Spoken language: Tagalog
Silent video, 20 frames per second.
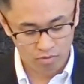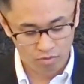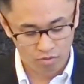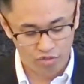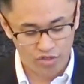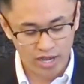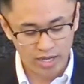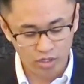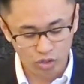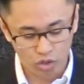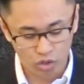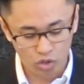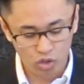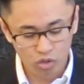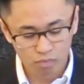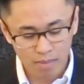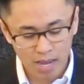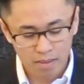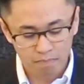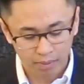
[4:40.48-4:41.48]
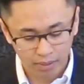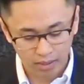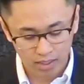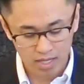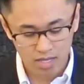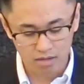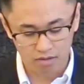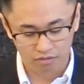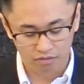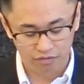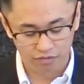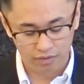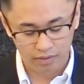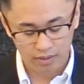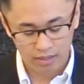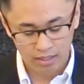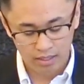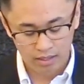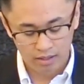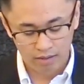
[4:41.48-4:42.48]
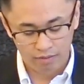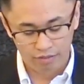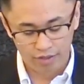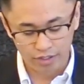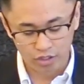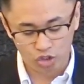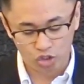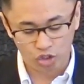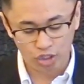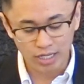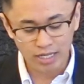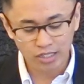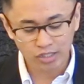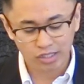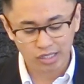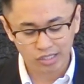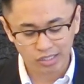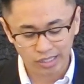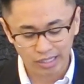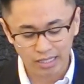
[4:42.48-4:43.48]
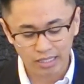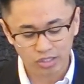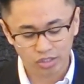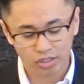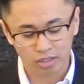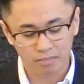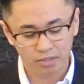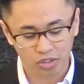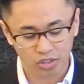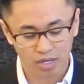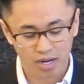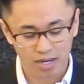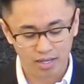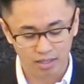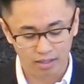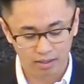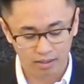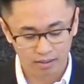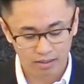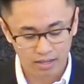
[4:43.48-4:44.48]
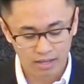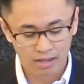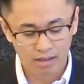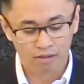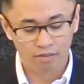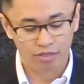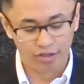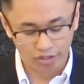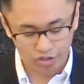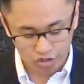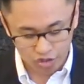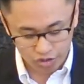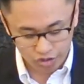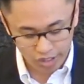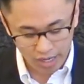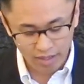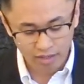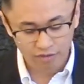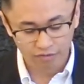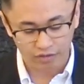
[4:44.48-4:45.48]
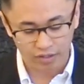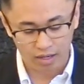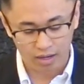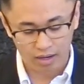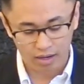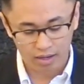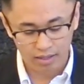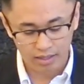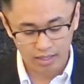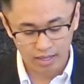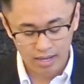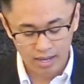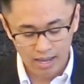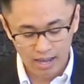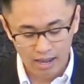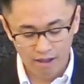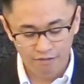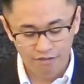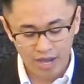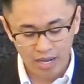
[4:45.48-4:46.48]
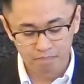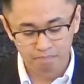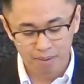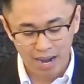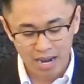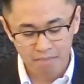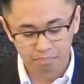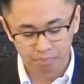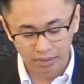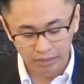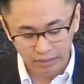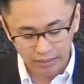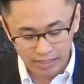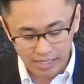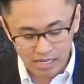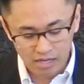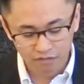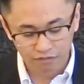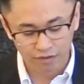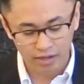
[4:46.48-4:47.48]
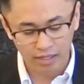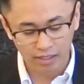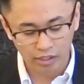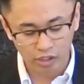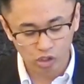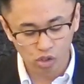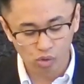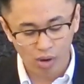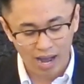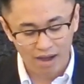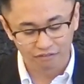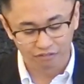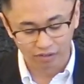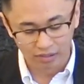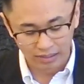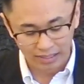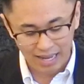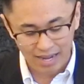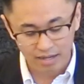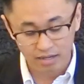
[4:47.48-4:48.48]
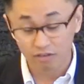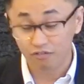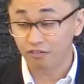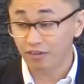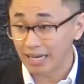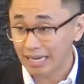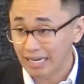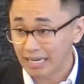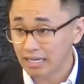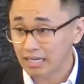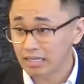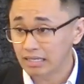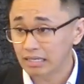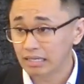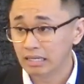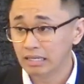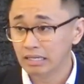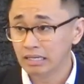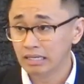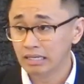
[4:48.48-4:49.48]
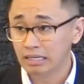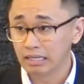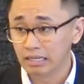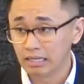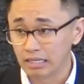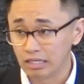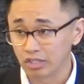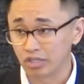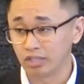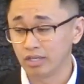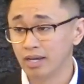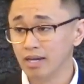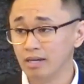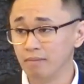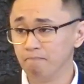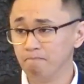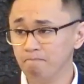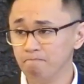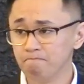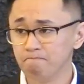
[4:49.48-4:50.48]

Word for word: that you may believe that Jesus is the Messiah, the Son of God, and that by believing, you have life in His name.